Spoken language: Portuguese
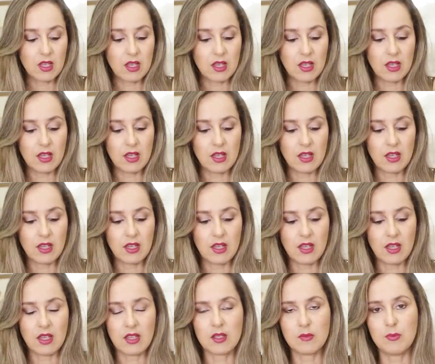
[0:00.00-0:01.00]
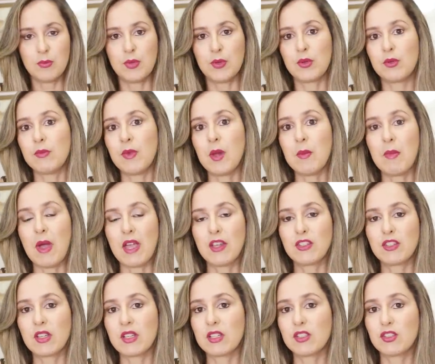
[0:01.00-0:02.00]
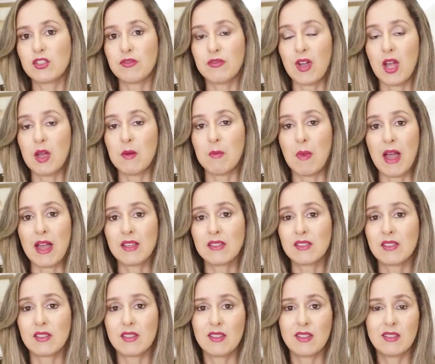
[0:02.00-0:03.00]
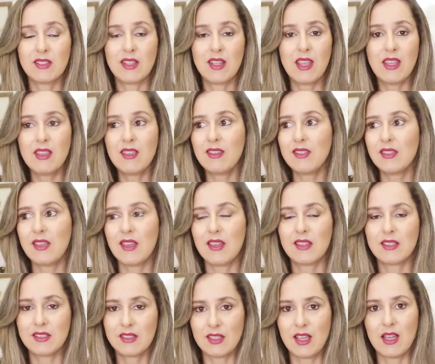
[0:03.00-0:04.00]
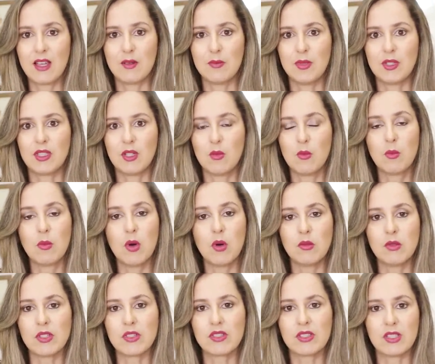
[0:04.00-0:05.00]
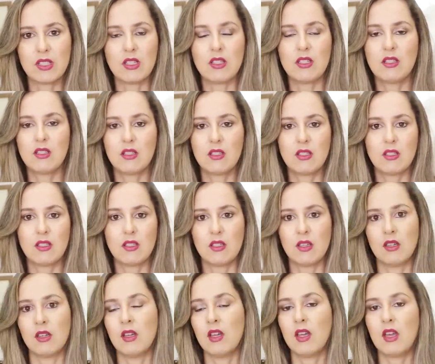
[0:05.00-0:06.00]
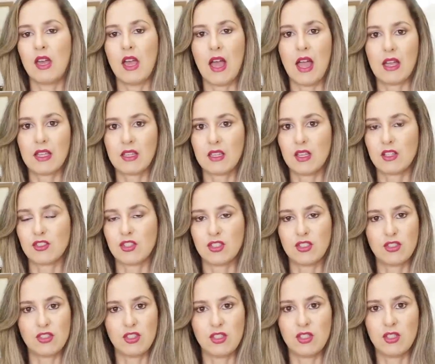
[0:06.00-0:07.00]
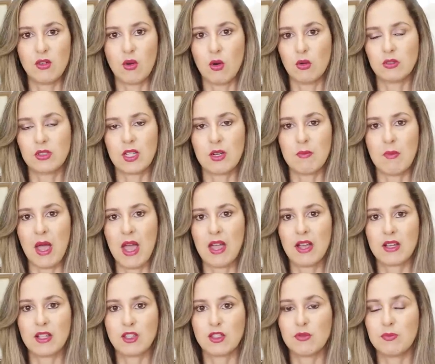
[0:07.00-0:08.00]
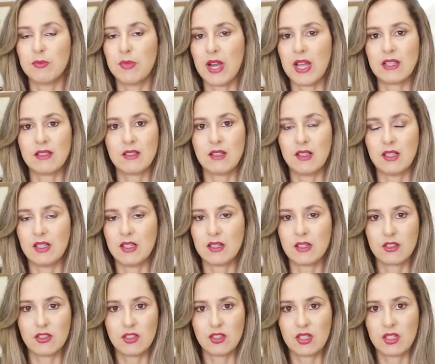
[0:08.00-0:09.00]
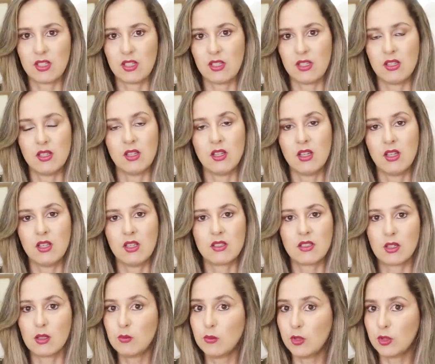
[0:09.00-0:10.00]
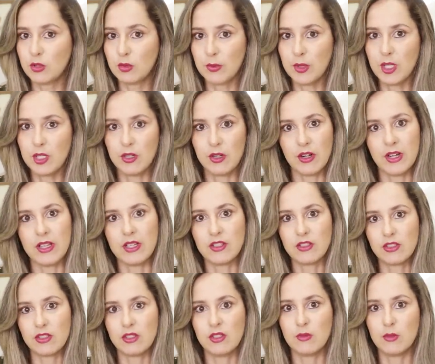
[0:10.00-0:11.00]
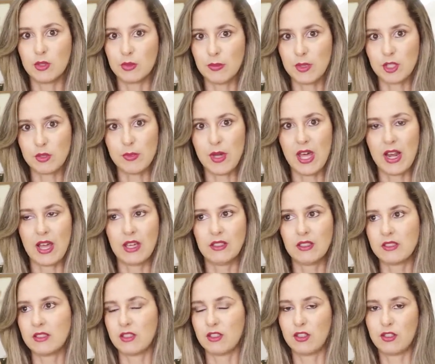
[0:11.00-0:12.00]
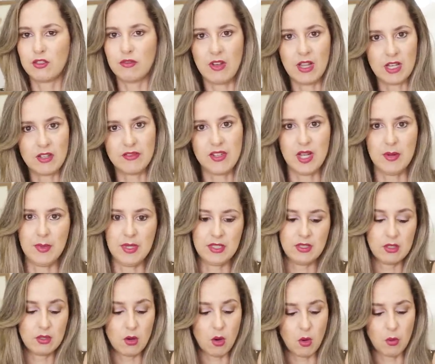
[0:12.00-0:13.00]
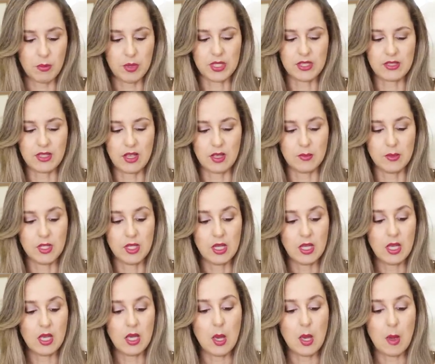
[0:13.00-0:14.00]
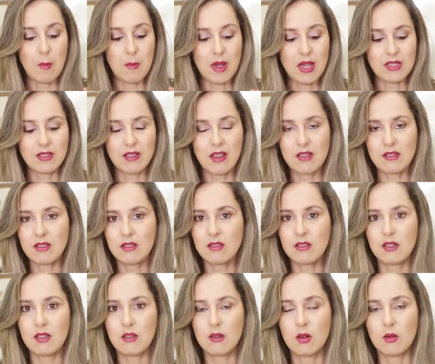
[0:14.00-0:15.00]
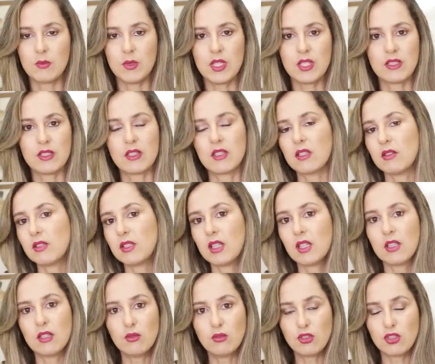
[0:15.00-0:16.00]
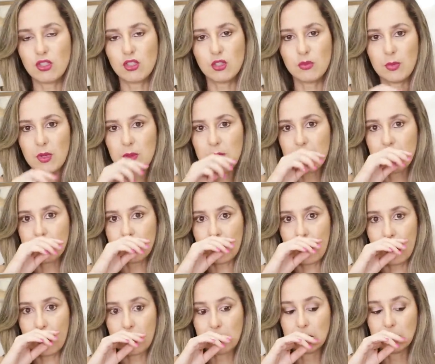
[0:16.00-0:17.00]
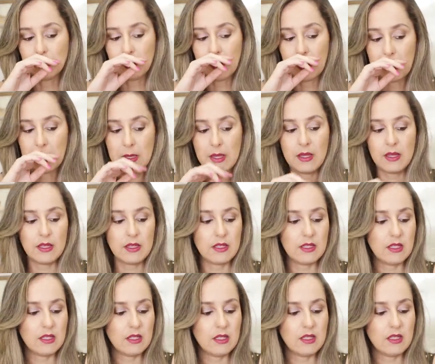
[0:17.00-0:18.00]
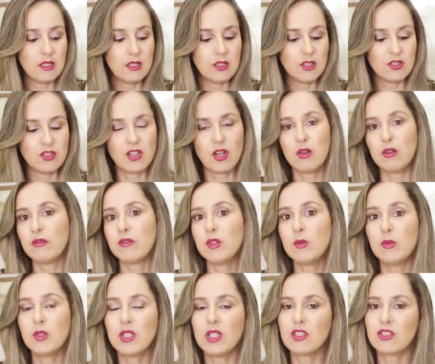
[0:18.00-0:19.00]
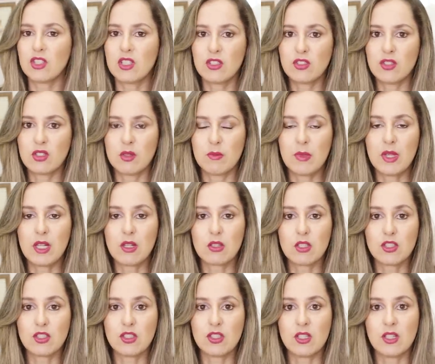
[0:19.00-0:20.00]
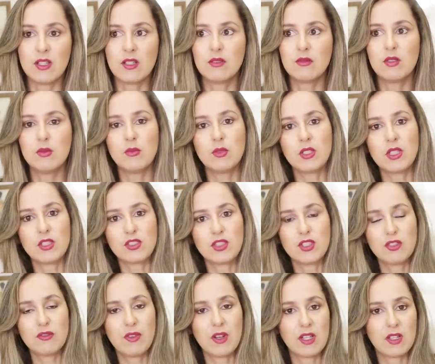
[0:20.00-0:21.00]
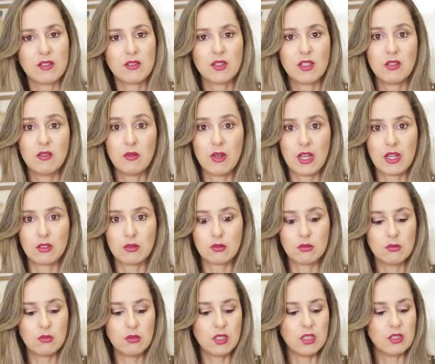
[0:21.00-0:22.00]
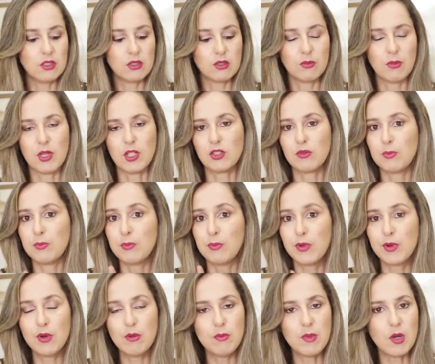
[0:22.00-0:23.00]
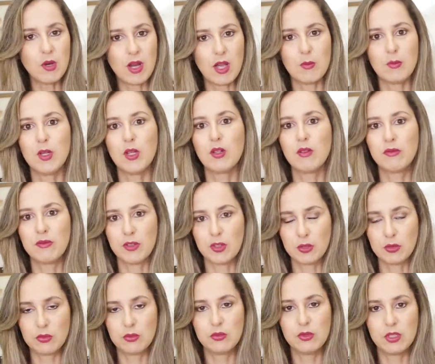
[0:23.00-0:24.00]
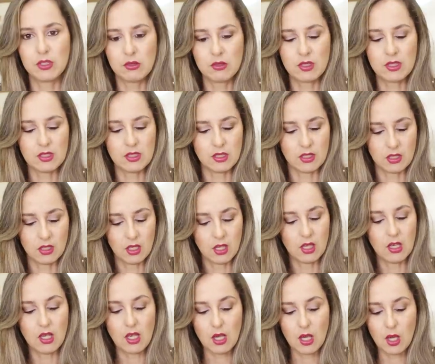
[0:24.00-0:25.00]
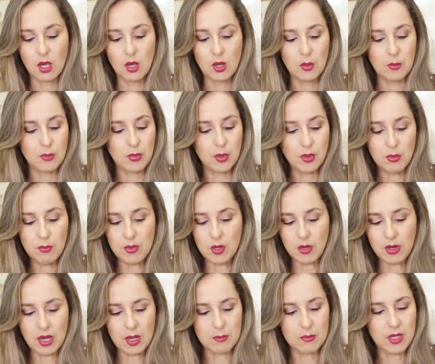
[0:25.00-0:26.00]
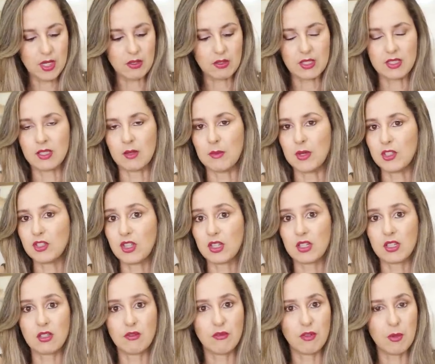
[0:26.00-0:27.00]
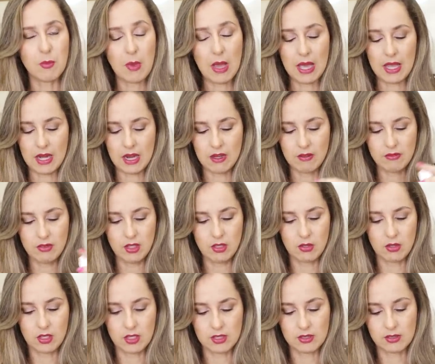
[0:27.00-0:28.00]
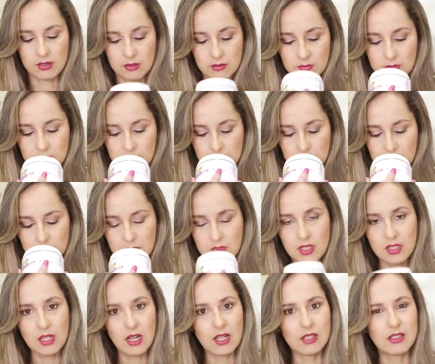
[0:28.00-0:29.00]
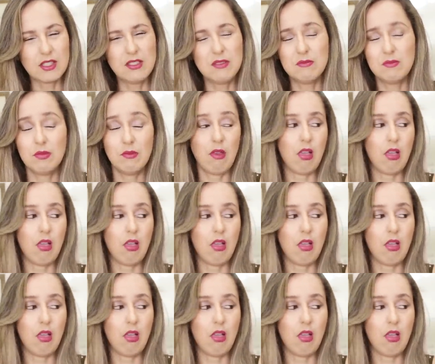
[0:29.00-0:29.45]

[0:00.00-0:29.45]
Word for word: É, por uma máscara de farmácia que nem é, sabe, tão boa assim, que aqui a gente encontra marcas brasileiras que são muito melhores e muito mais baratas e a gente vai na farmácia e compra, sabe? Mas essa silicone mix aqui eu ainda não tinha experimentado. E já ouvi muita gente também elogiando e muita gente falando que não era tudo isso, mas pro meu cabelo foi tudo isso sim. Pro meu cabelo, essa máscara aqui foi maravilhosa. E ela tem.